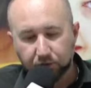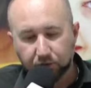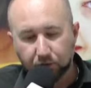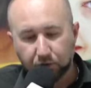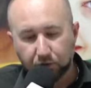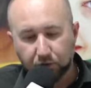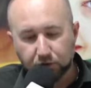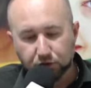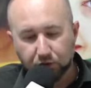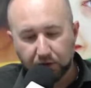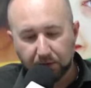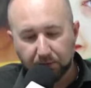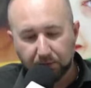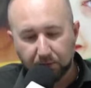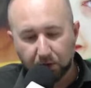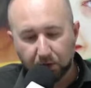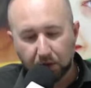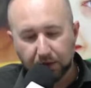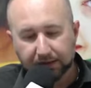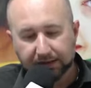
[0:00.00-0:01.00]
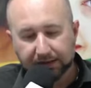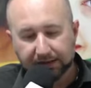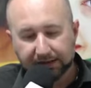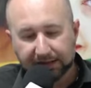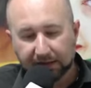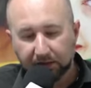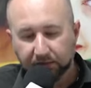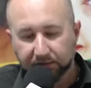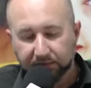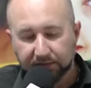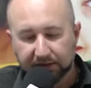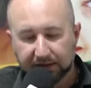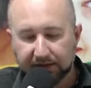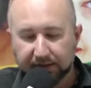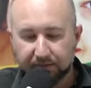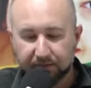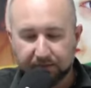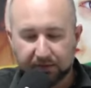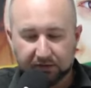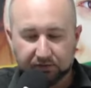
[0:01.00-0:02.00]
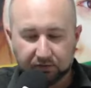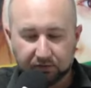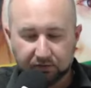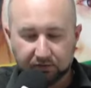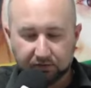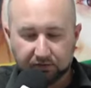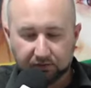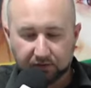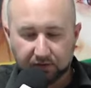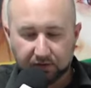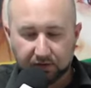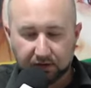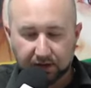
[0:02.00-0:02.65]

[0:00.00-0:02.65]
cujo amor não tem limites